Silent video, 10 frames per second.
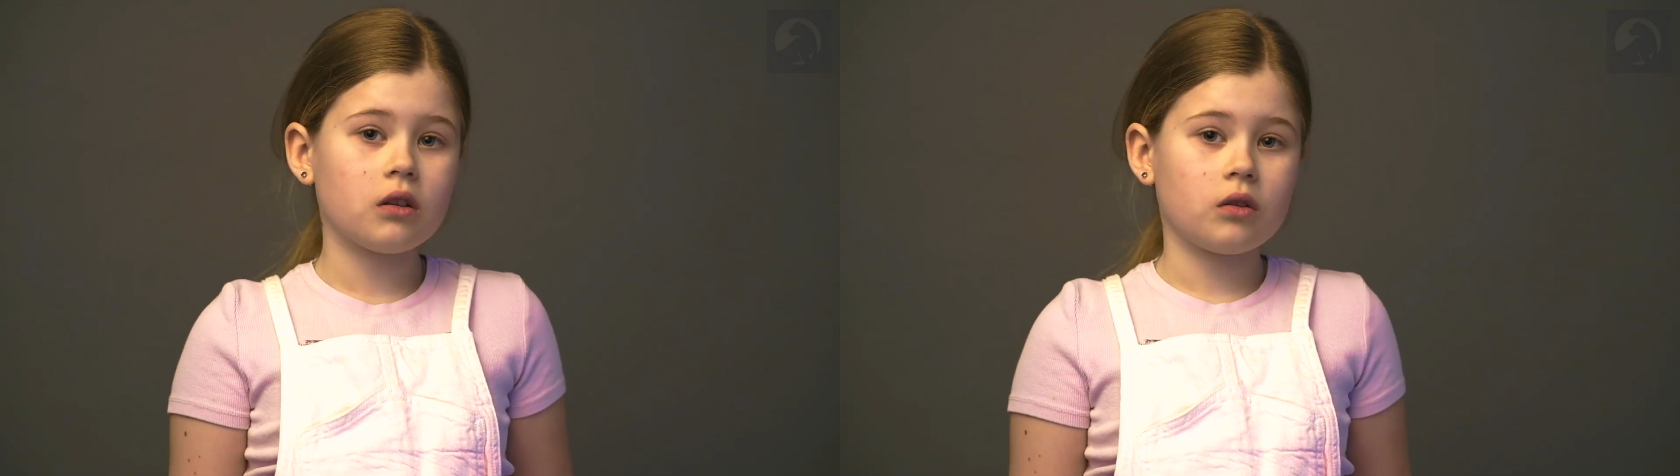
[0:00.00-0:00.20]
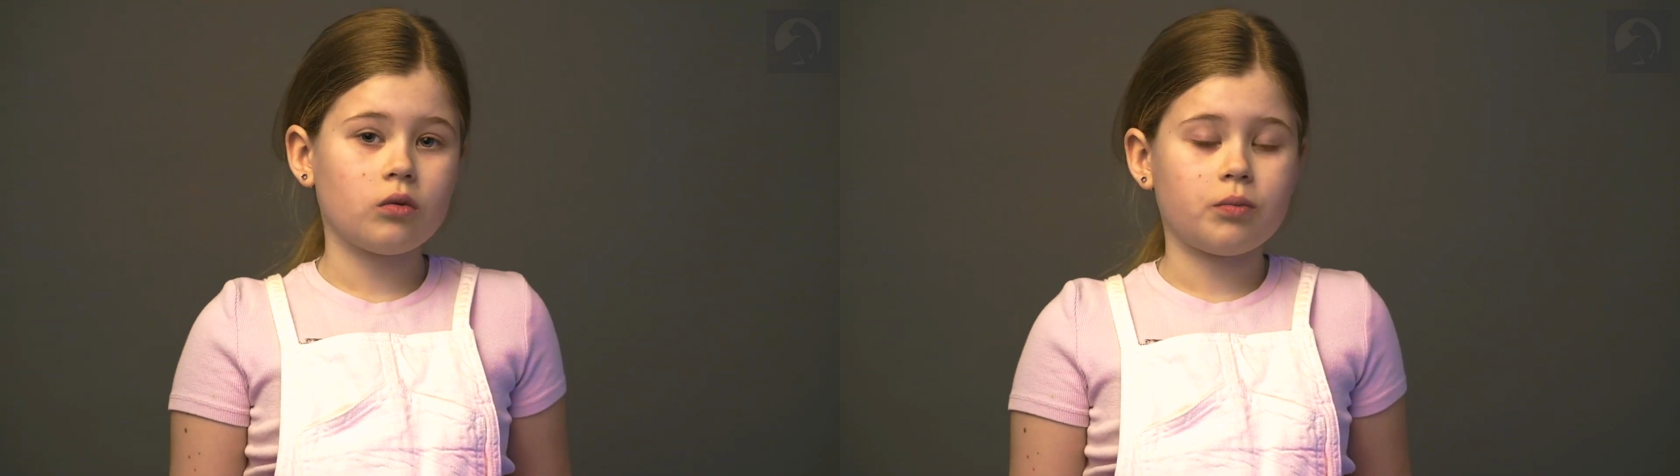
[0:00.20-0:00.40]

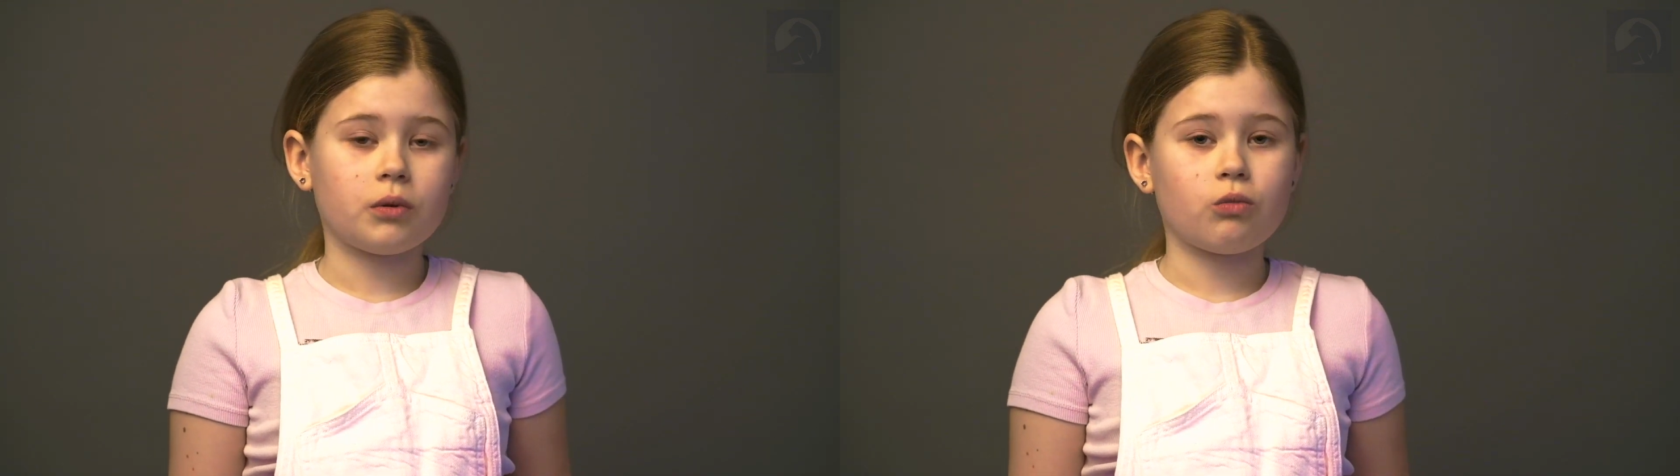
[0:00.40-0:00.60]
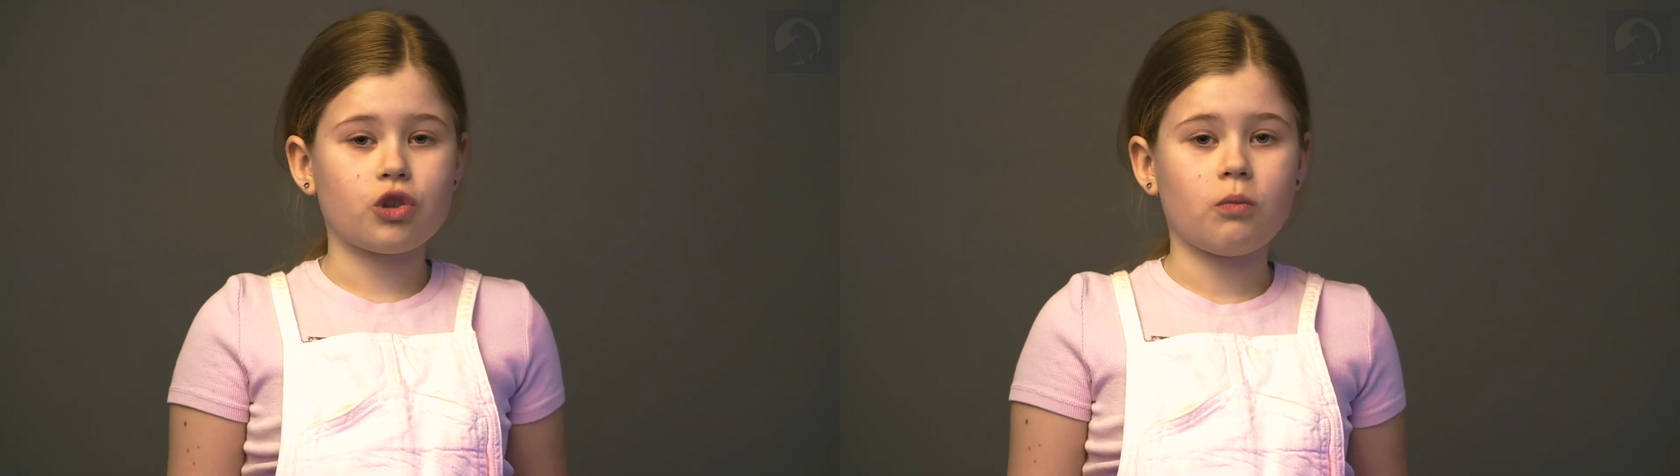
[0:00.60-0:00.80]
ну,
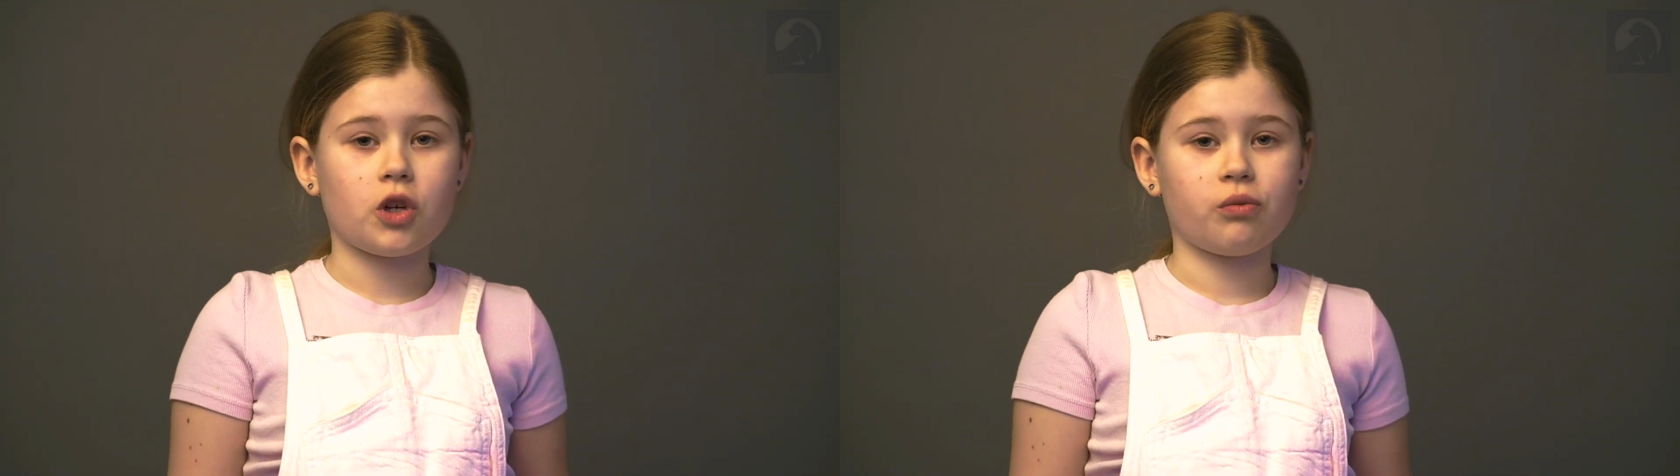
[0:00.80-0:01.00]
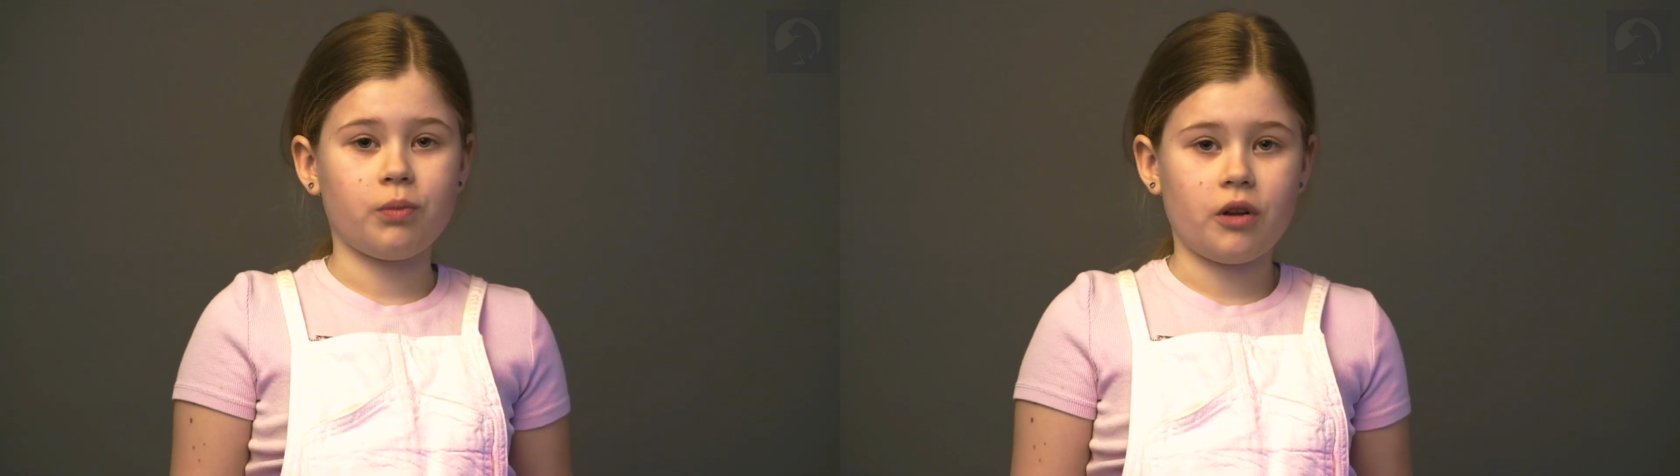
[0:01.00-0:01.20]
потому что
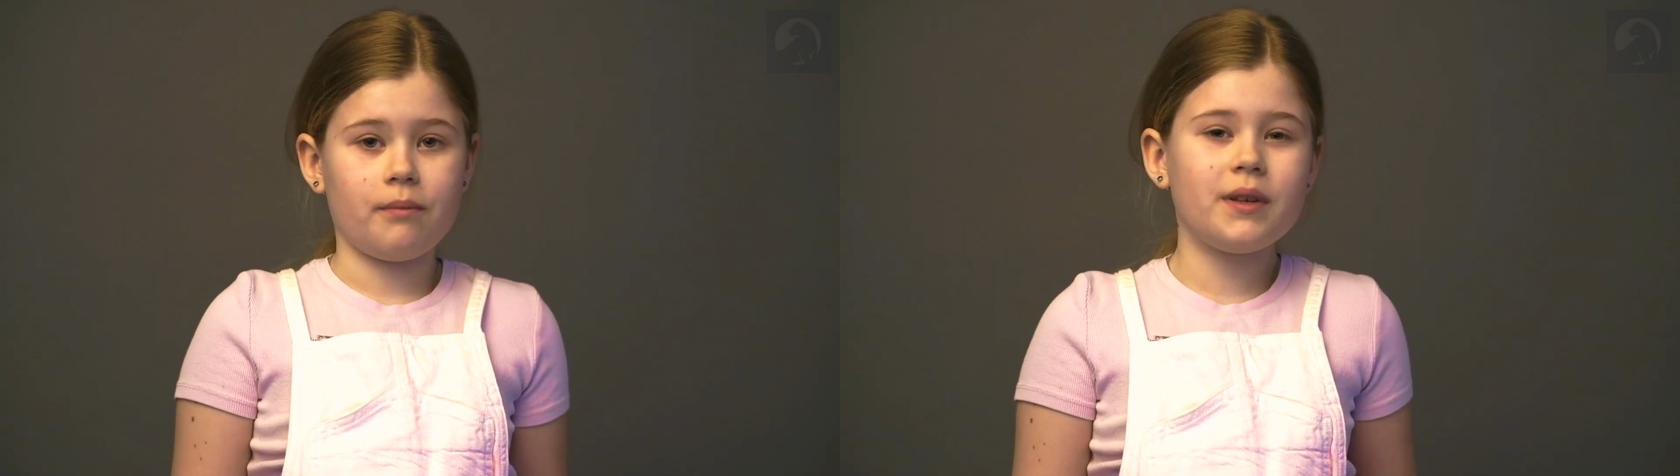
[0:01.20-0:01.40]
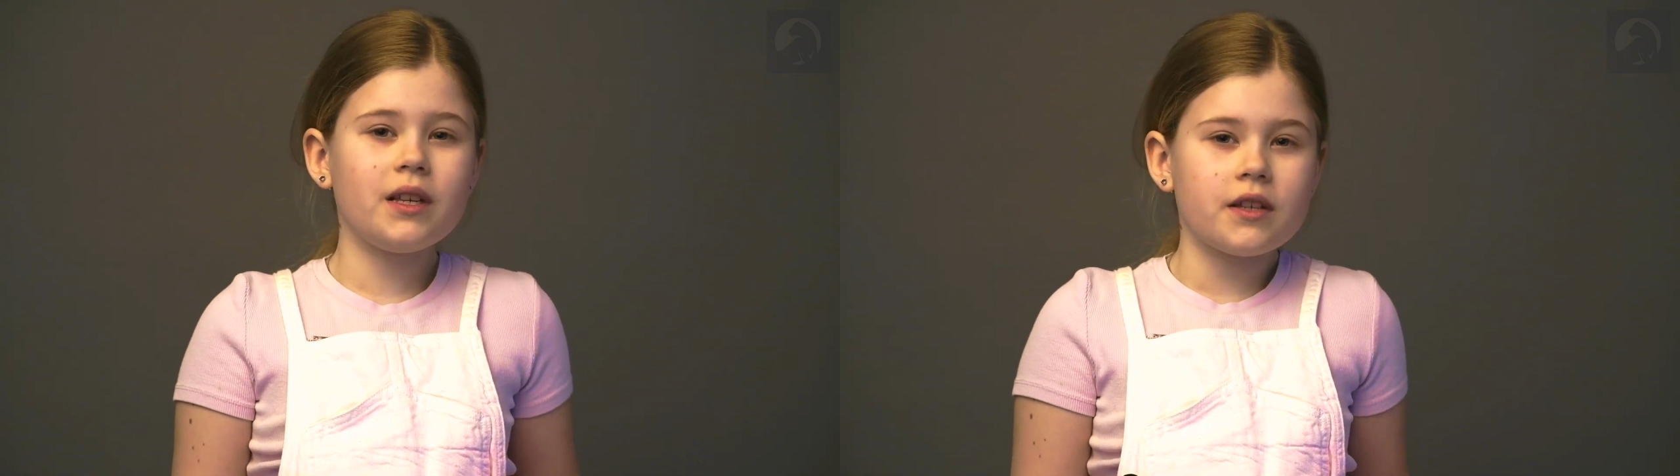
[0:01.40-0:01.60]
можно было
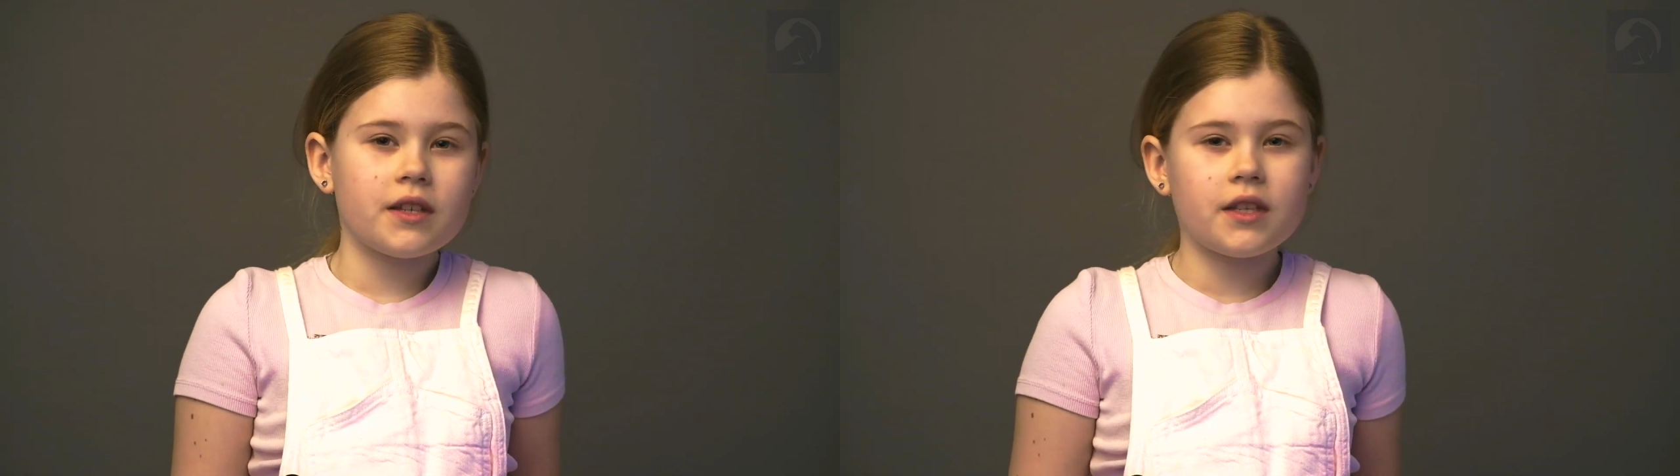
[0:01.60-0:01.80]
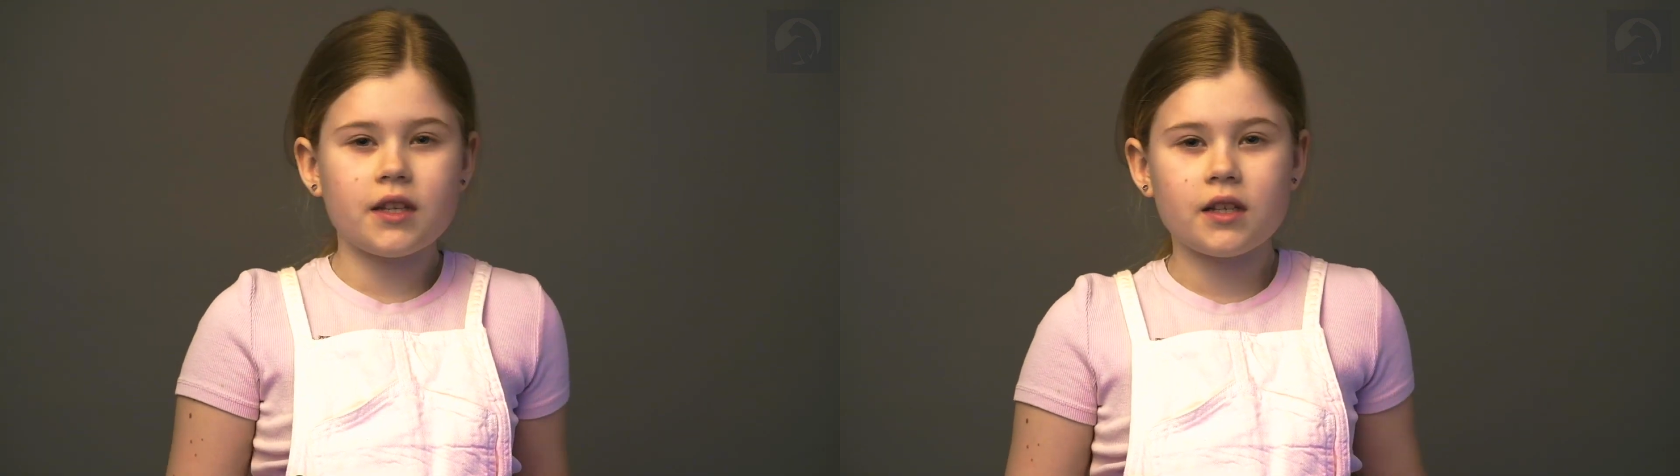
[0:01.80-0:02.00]

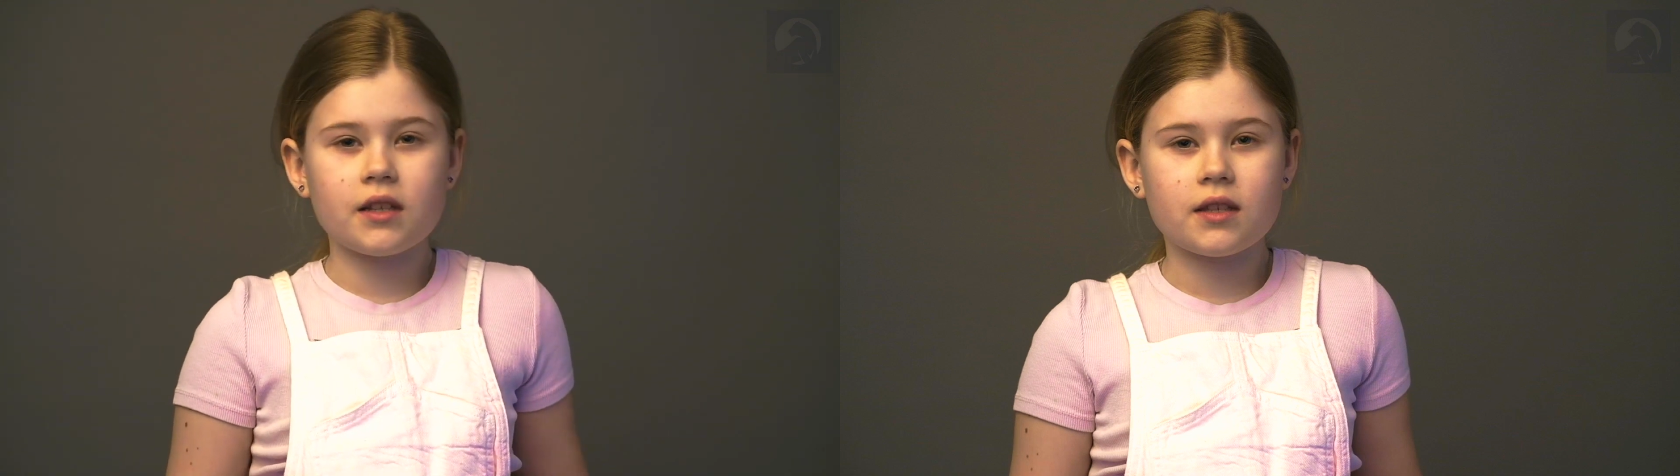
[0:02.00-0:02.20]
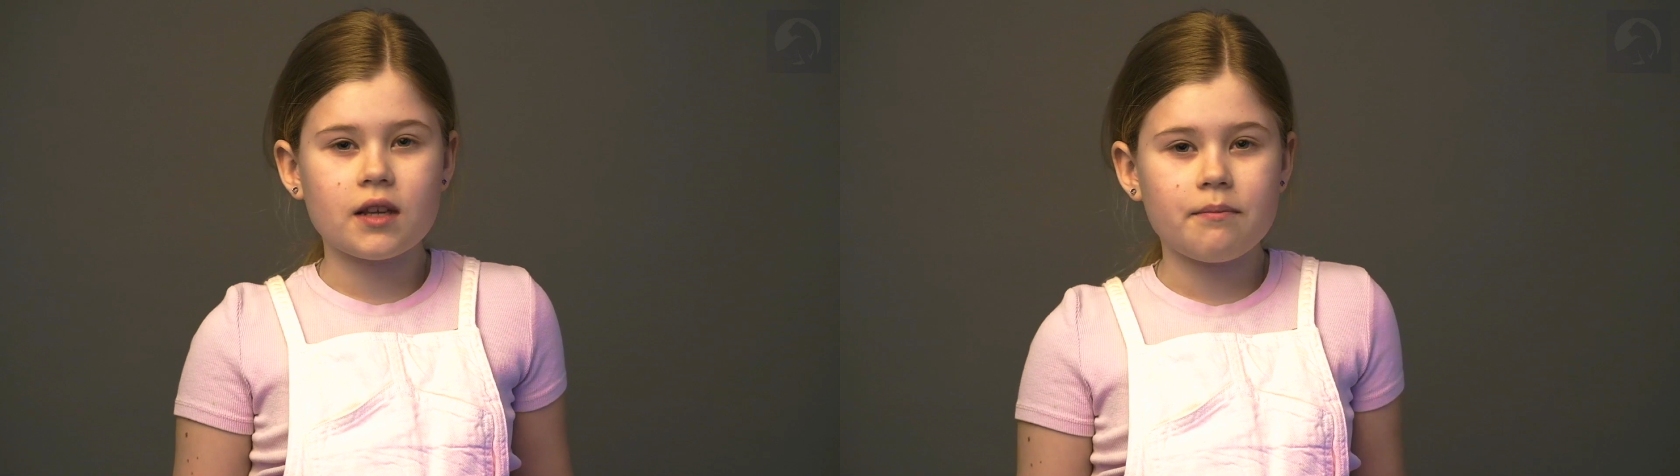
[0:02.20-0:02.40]
беситься,